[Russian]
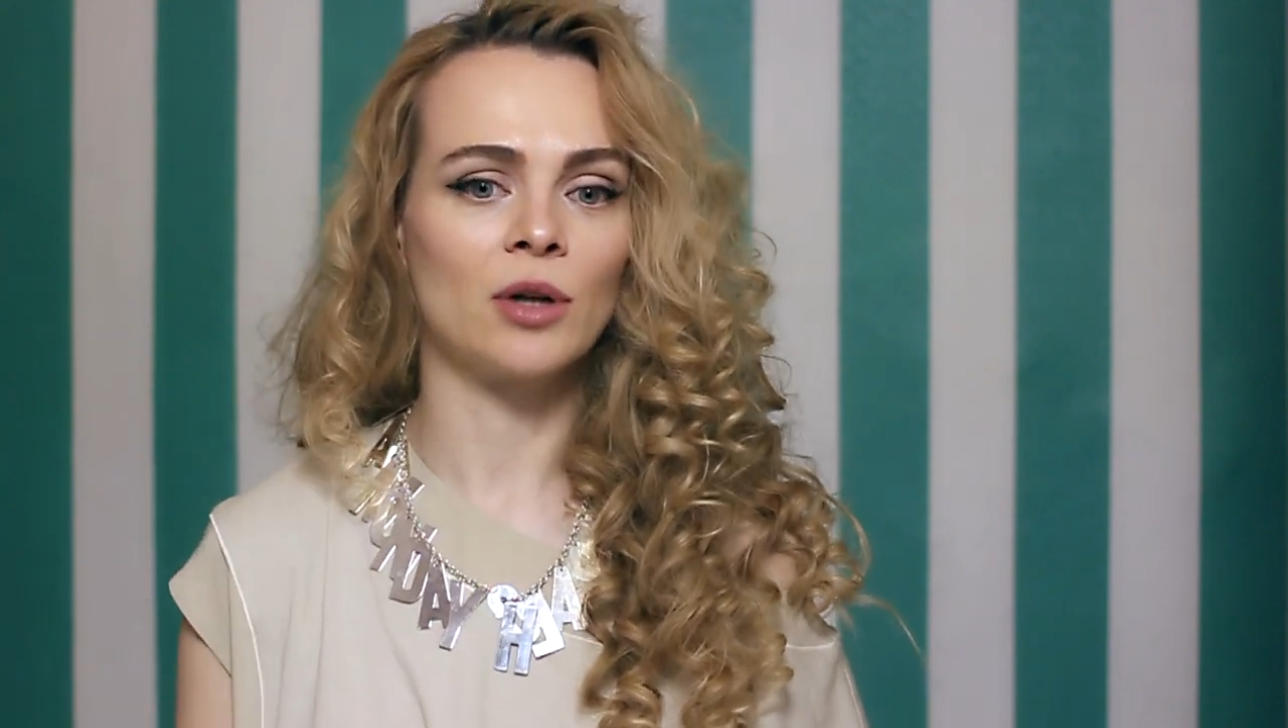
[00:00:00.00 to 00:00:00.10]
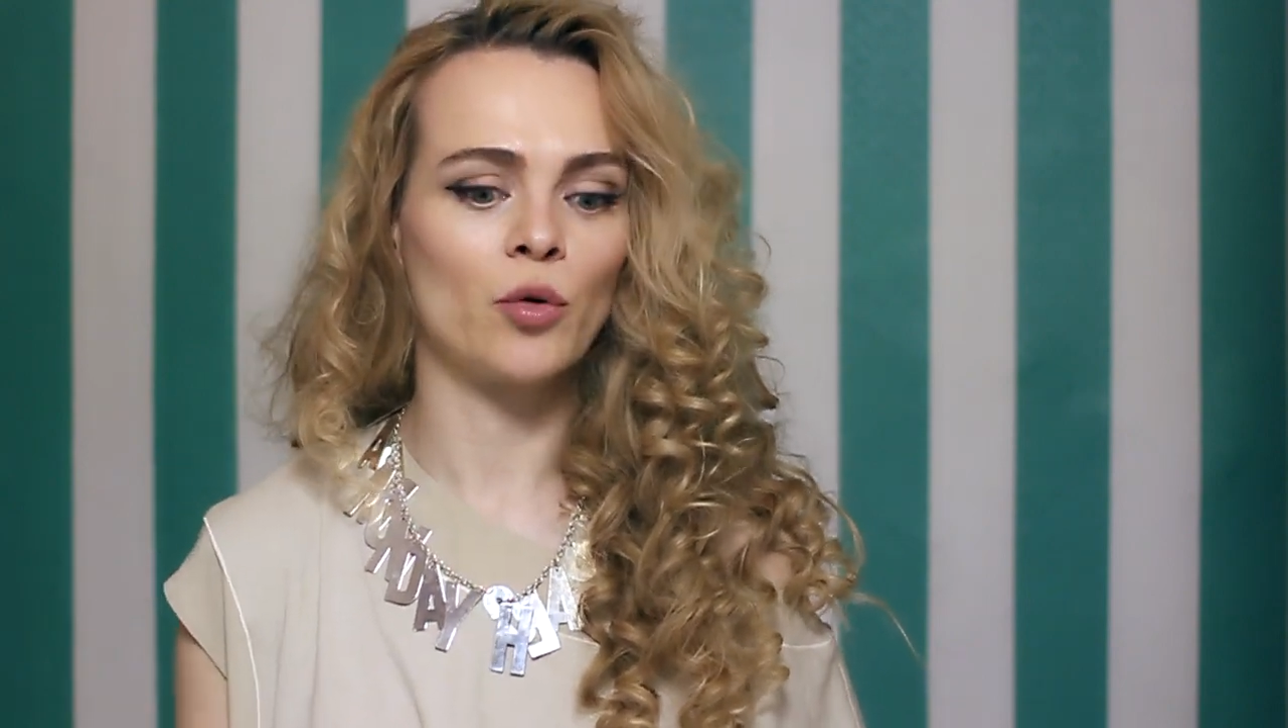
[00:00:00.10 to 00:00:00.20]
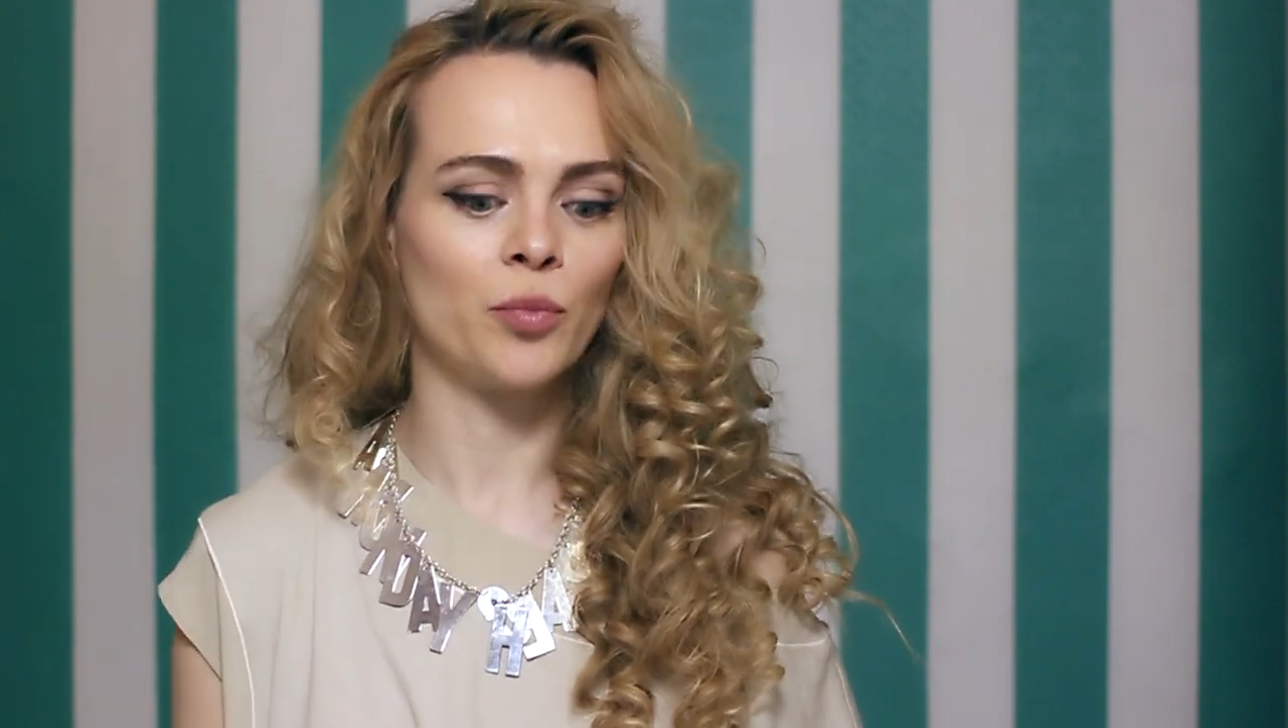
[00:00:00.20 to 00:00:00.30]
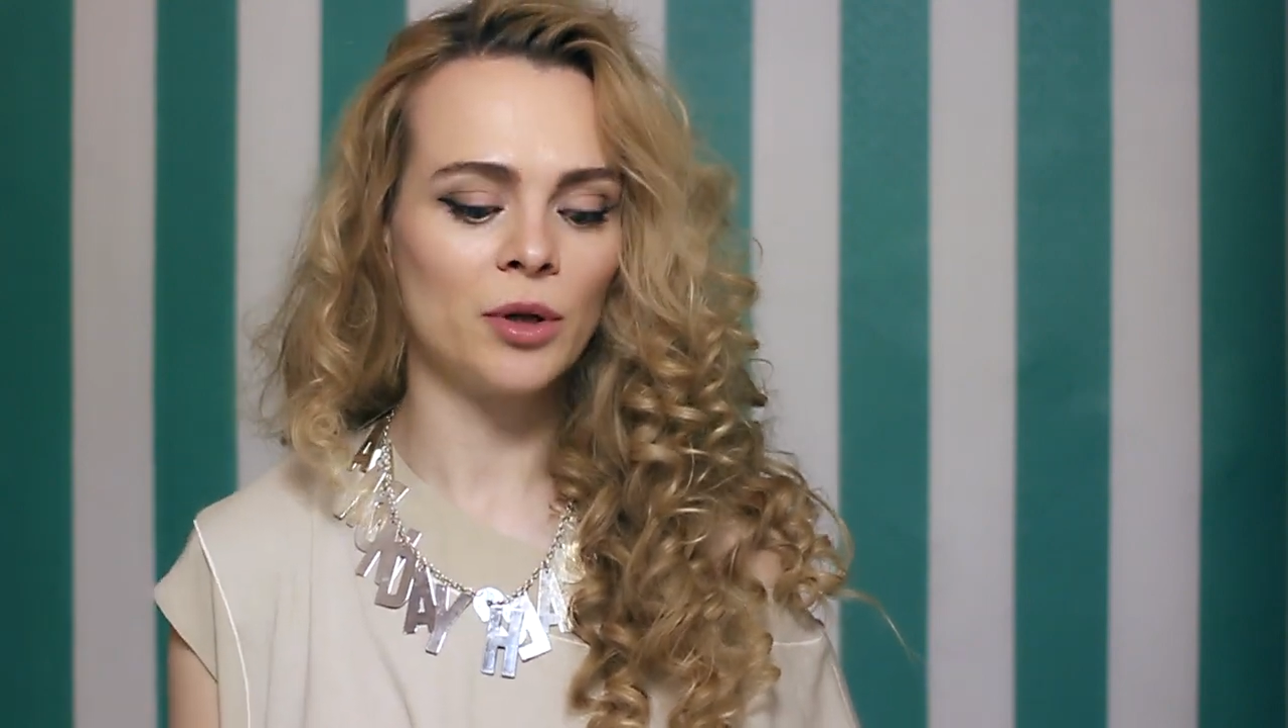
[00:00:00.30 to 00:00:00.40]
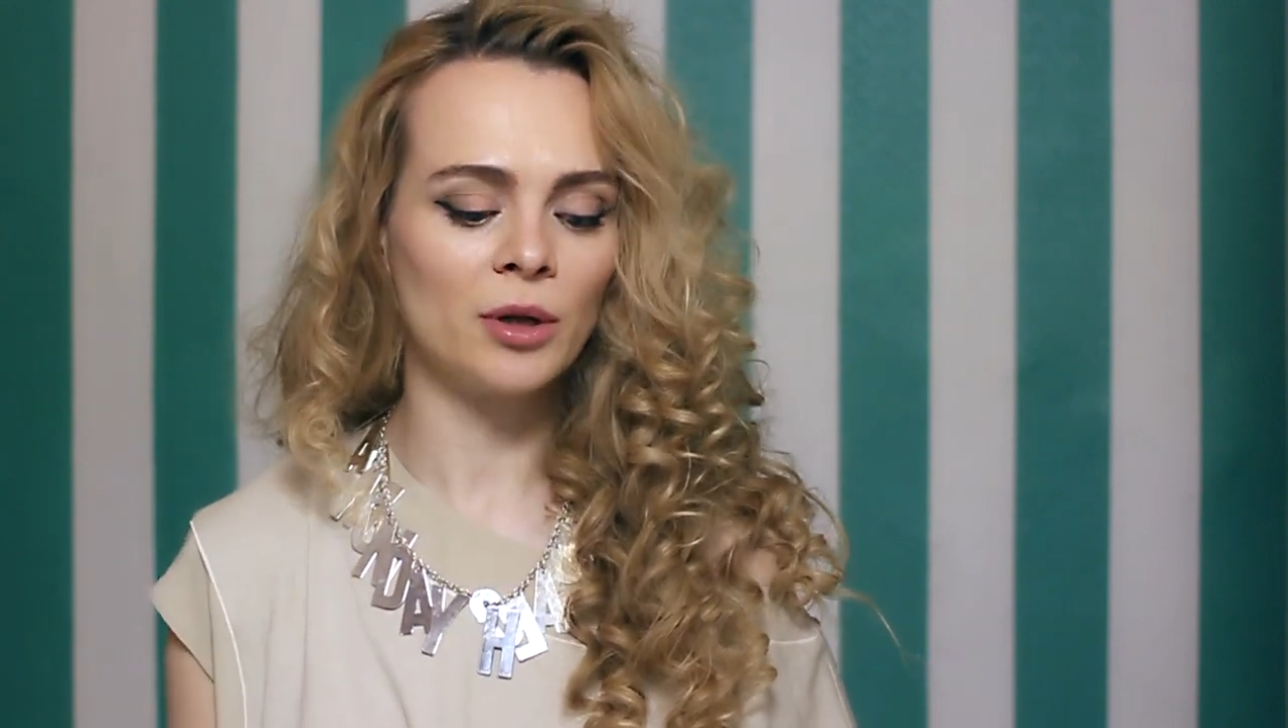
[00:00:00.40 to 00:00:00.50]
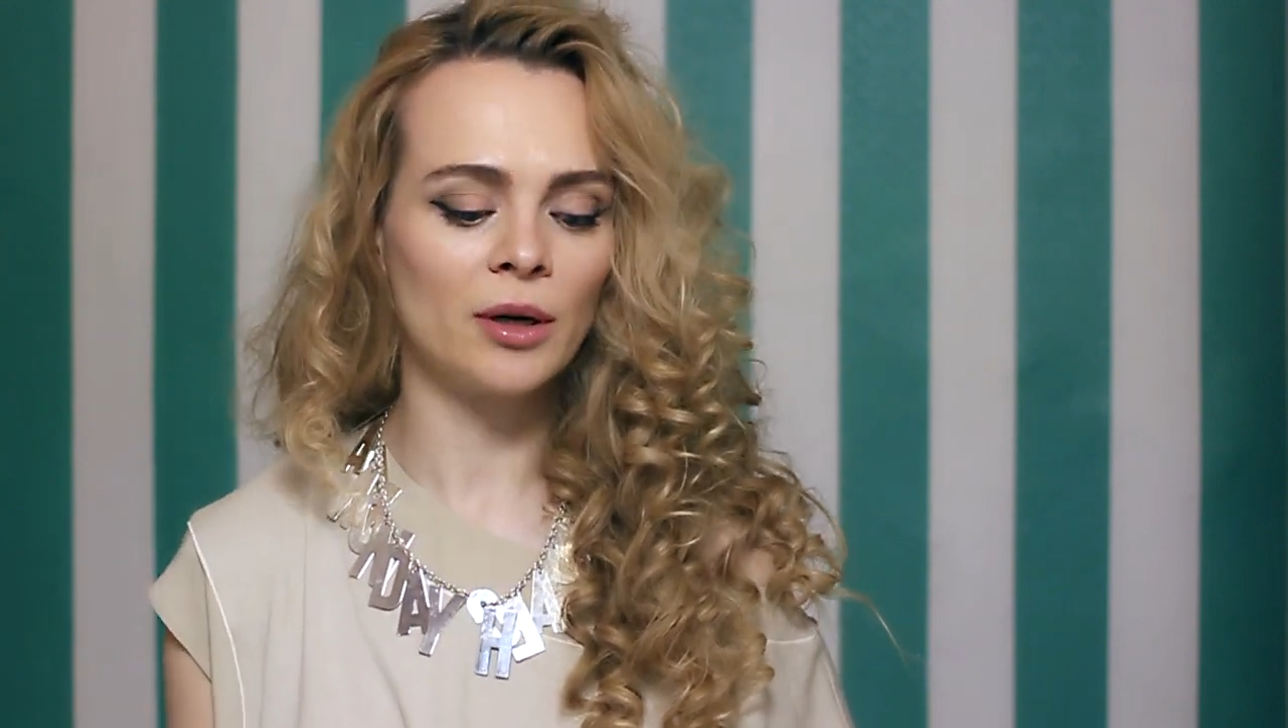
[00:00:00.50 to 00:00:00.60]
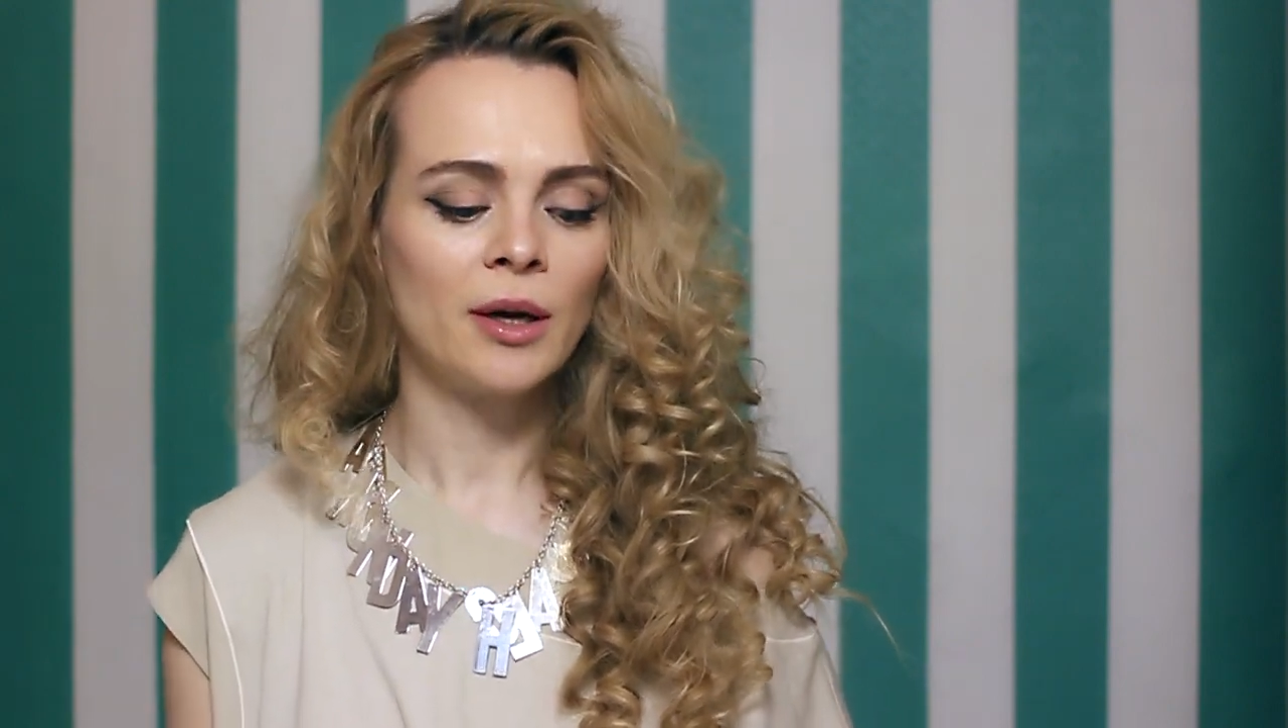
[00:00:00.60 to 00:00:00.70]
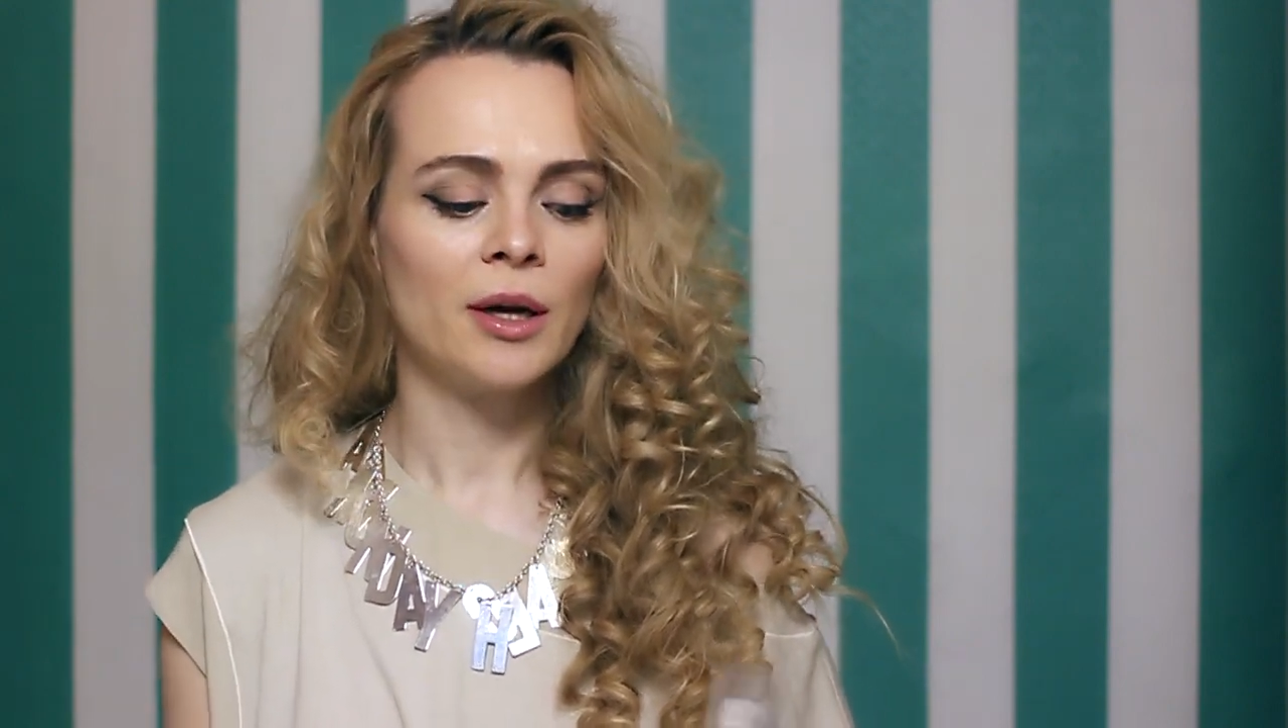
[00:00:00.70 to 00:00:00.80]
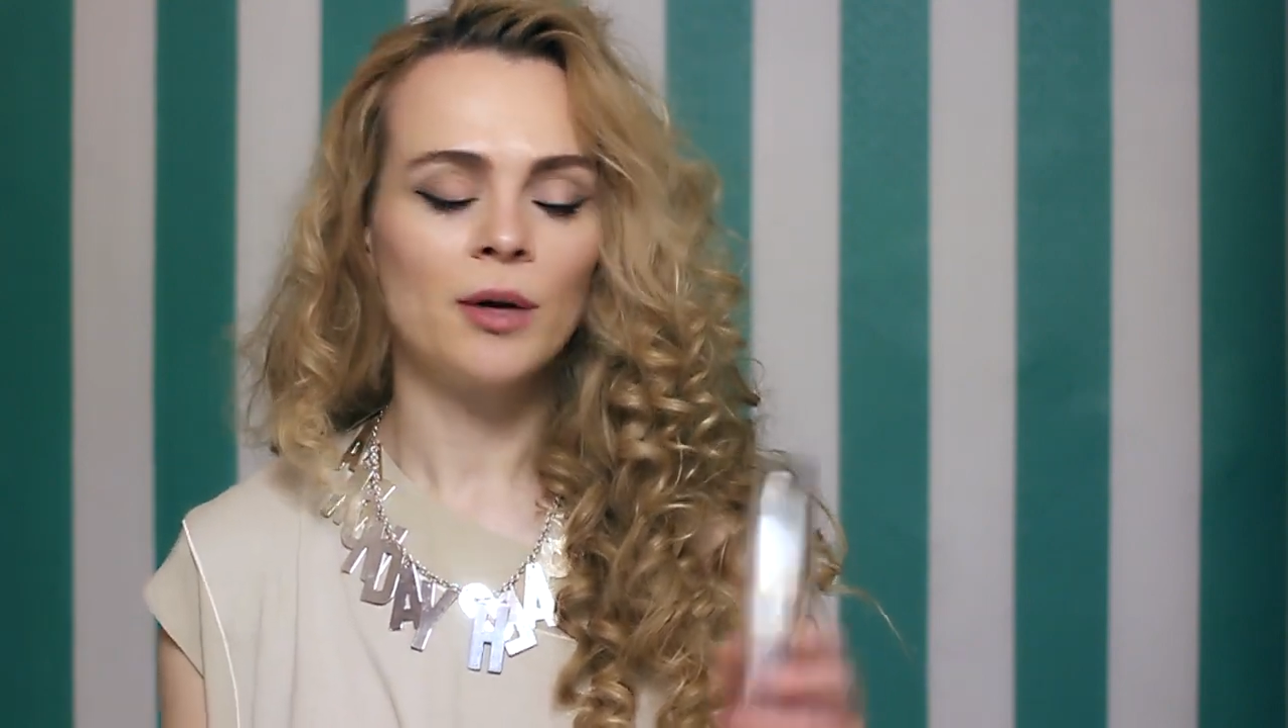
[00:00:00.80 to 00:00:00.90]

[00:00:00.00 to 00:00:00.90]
я купила.